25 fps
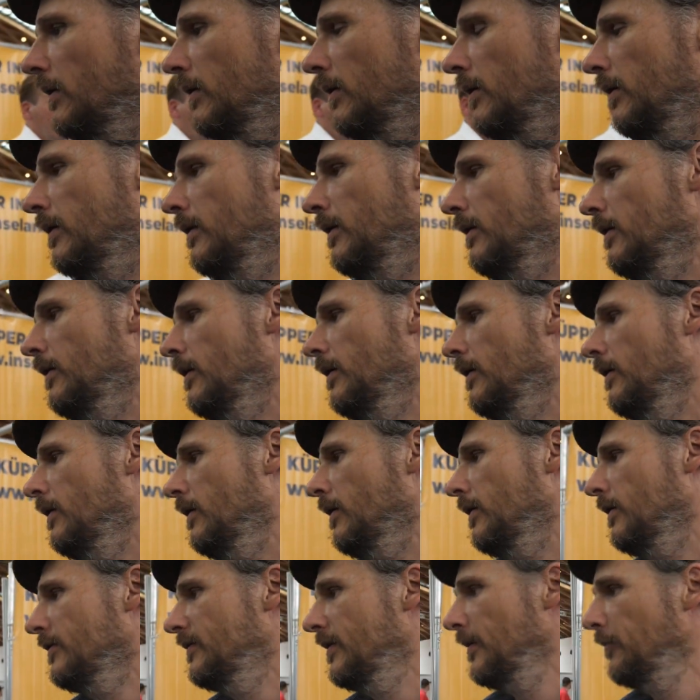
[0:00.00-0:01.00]

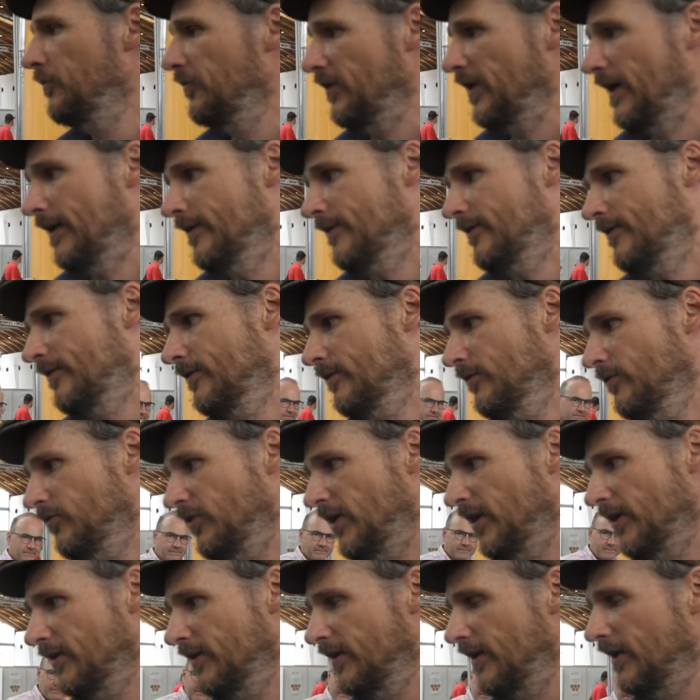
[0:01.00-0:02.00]
Äh, die Pflanzen
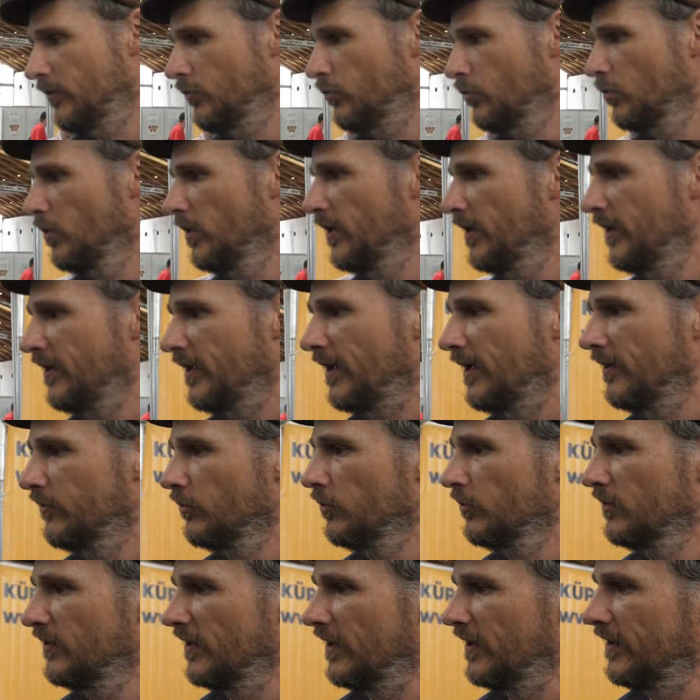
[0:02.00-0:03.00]
werden natürlich,
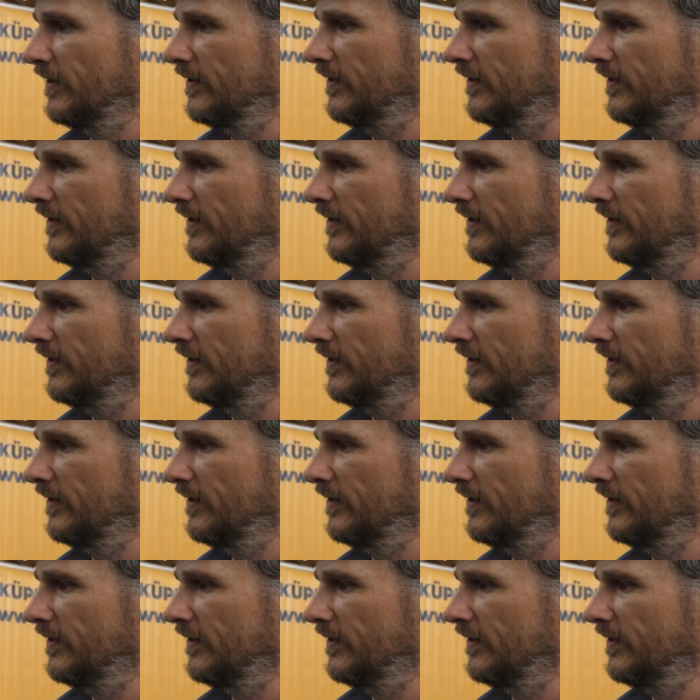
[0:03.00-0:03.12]
also